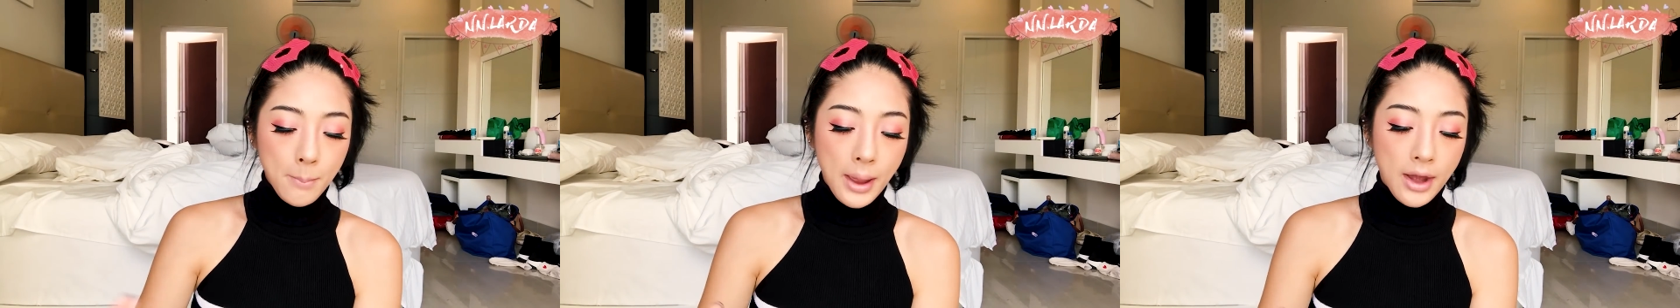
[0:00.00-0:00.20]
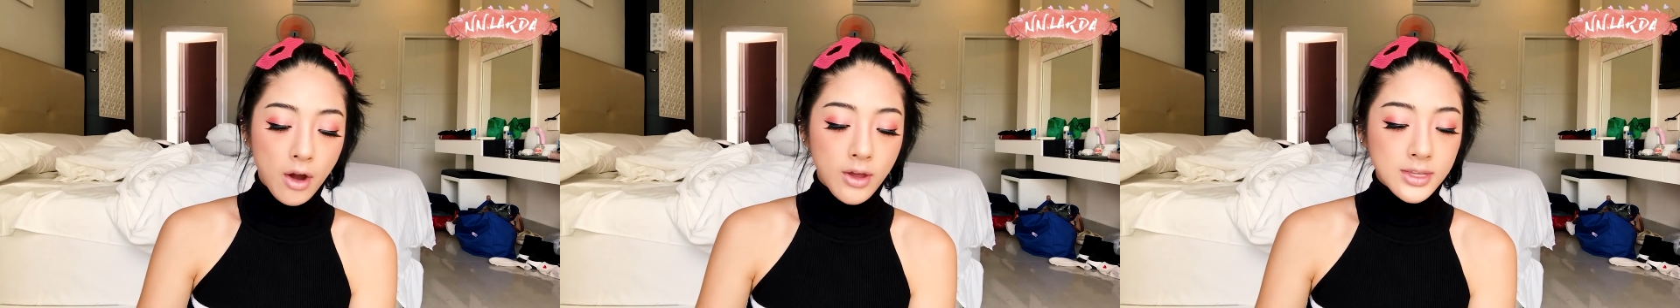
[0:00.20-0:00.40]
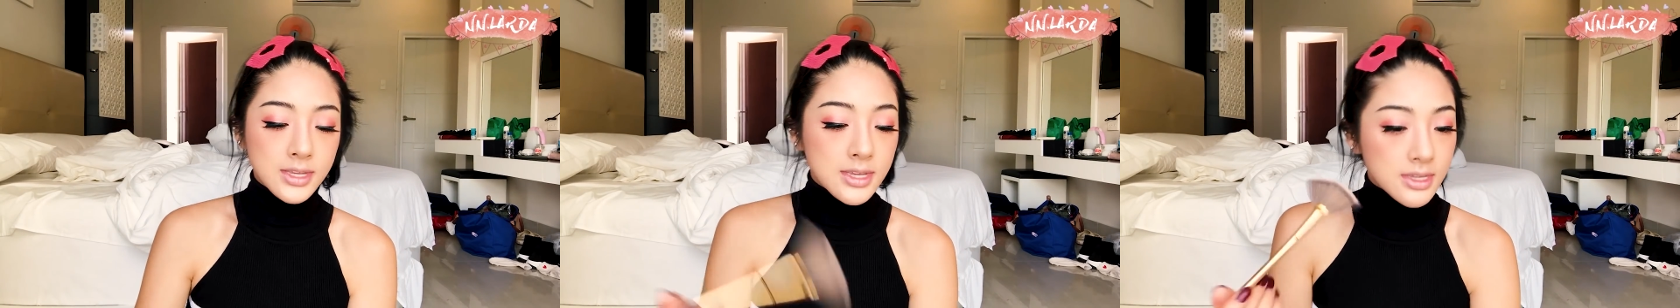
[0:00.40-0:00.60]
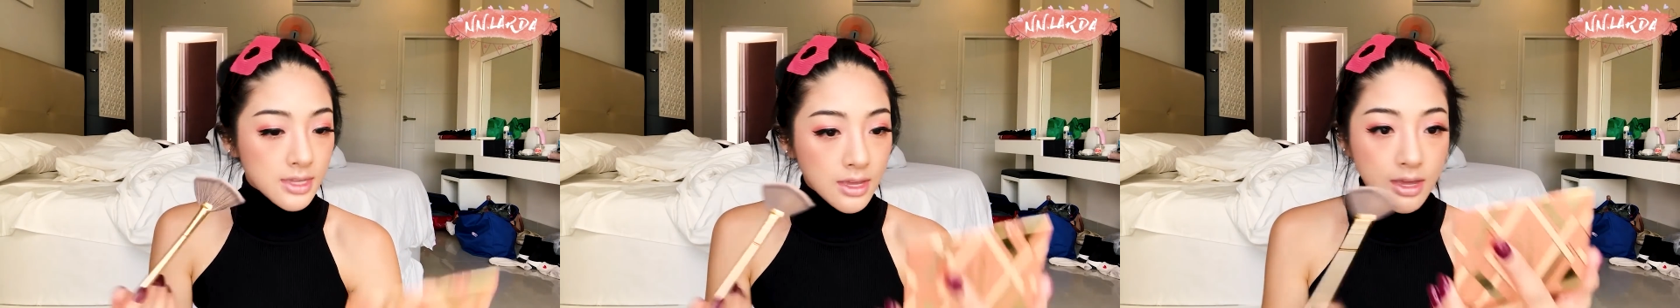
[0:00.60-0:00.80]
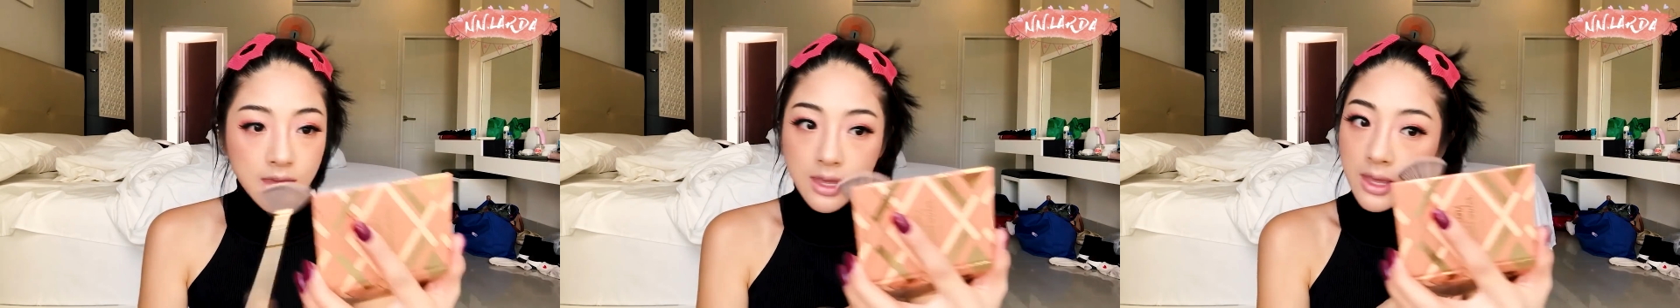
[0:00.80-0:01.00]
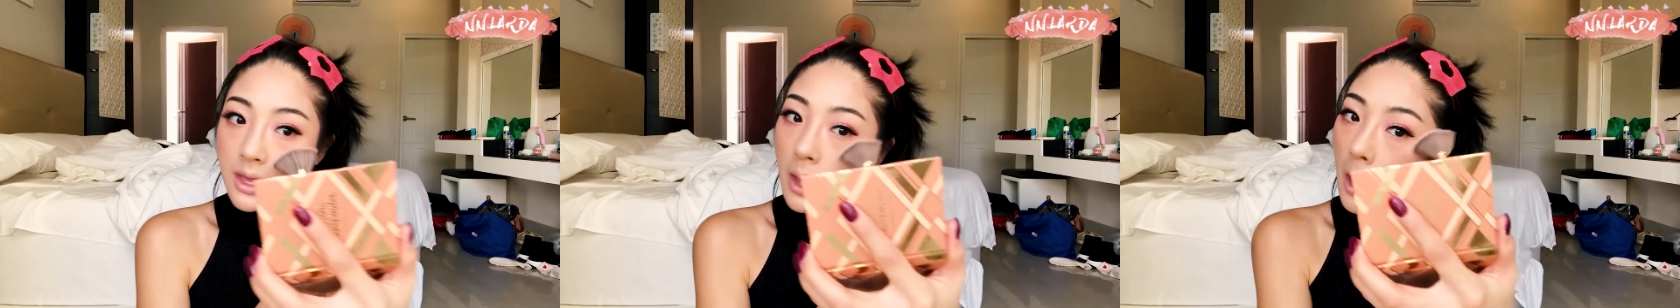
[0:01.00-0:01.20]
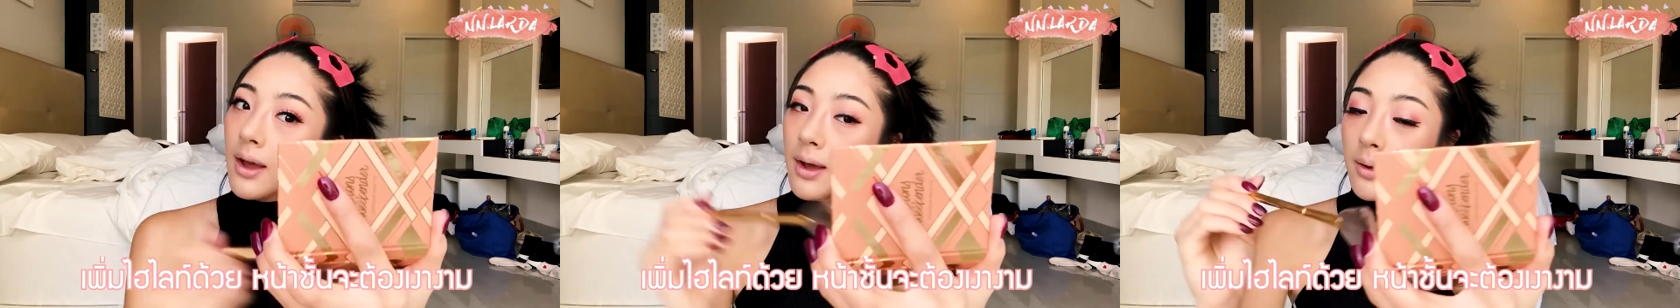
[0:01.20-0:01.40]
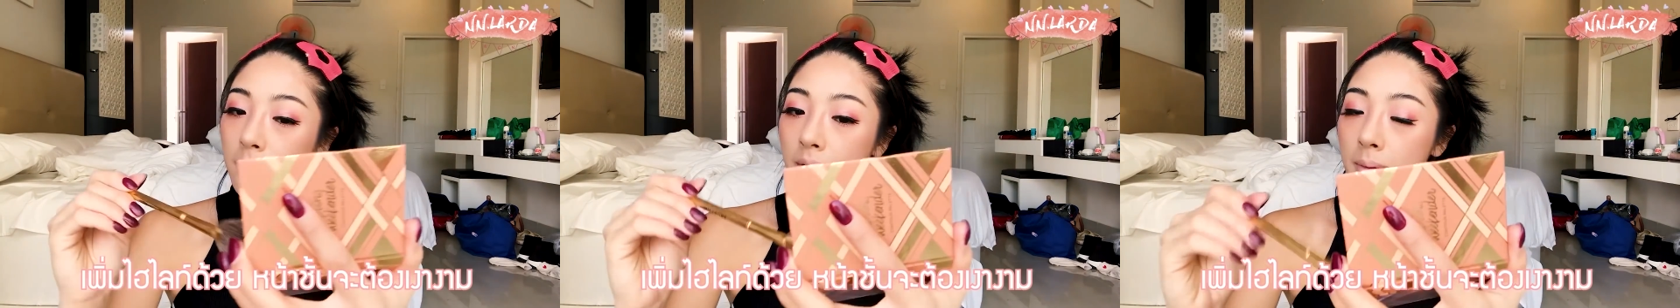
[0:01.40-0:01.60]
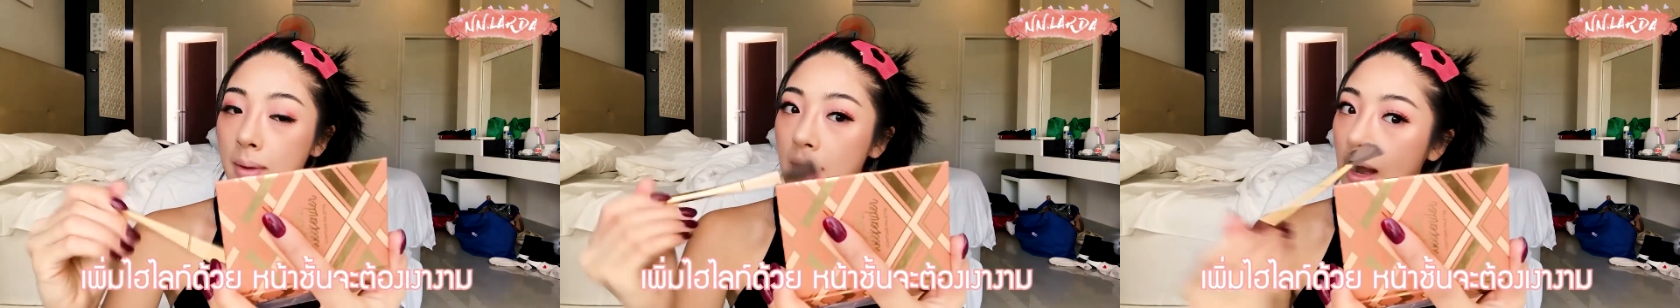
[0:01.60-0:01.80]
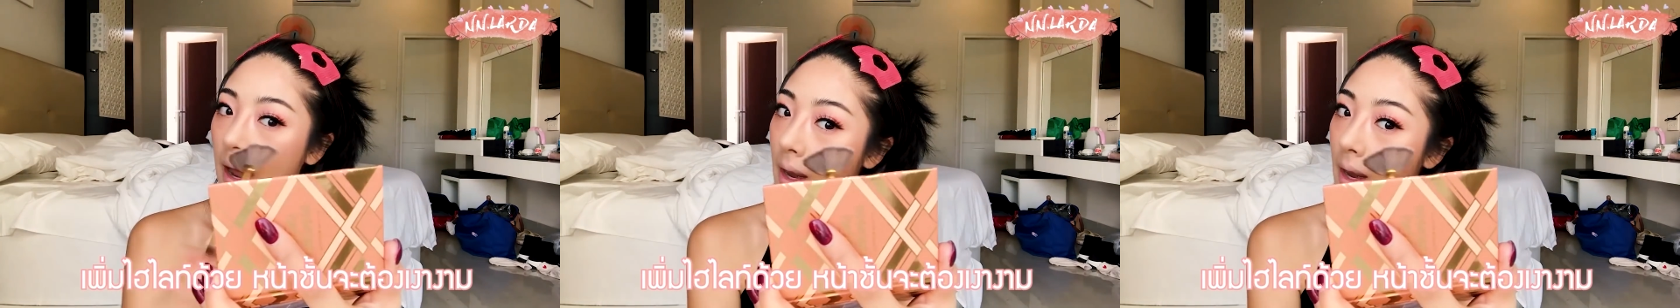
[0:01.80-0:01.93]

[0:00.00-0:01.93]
แปดร้อยซีซีต้องไฮ